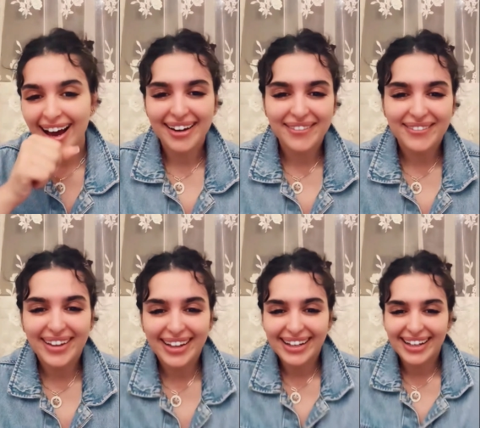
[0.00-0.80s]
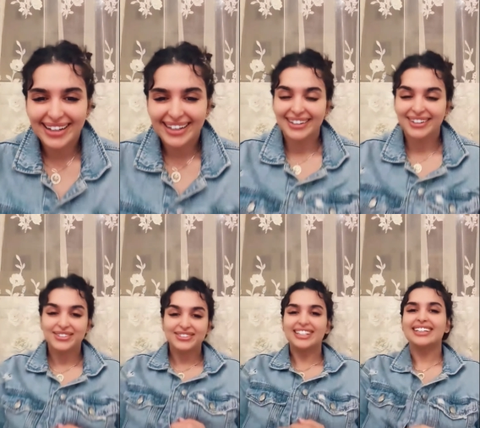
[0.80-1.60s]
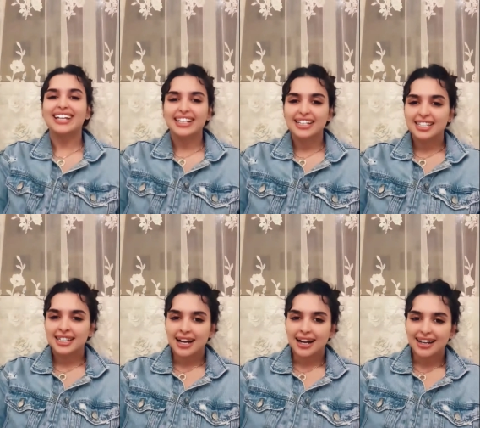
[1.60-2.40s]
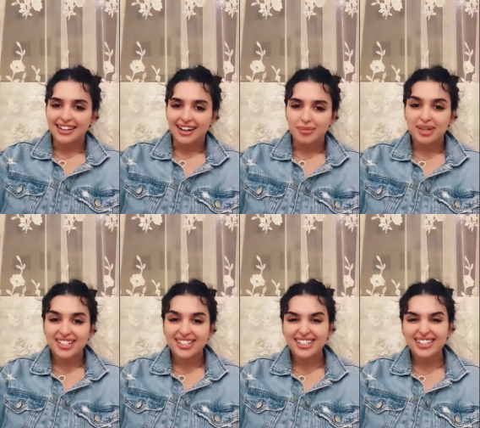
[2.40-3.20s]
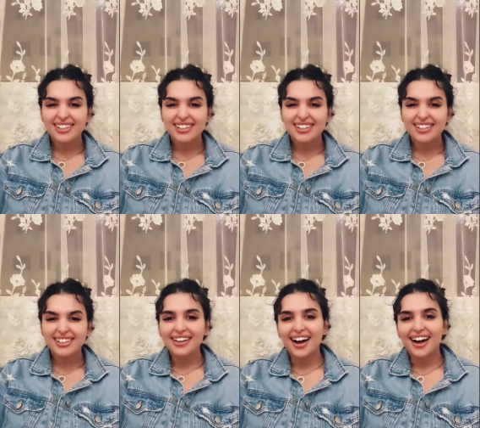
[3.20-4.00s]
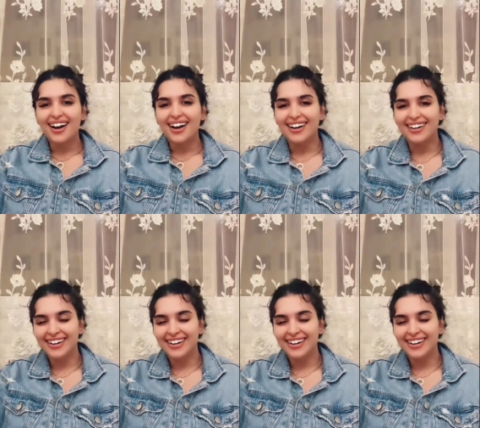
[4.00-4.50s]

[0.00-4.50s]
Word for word: يا رب عفوا نطقني الشهادة برازيلية أنا